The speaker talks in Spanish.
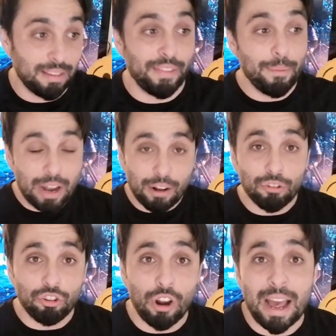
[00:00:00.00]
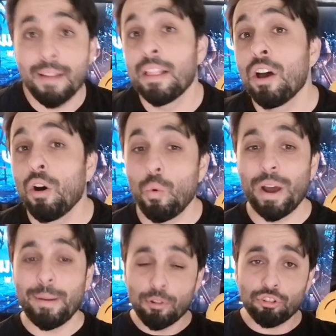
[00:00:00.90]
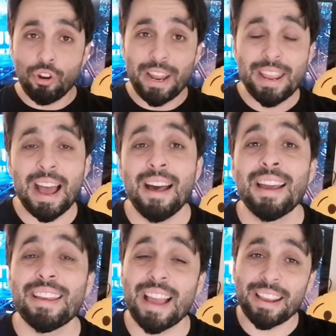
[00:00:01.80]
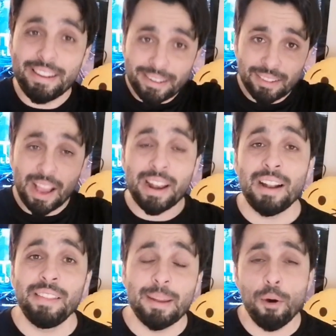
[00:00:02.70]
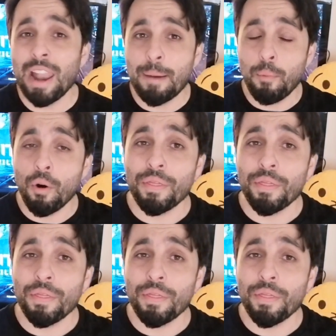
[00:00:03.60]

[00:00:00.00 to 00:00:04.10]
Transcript: tendremos la consola, jugaremos con ella y aquí en este canal diremos las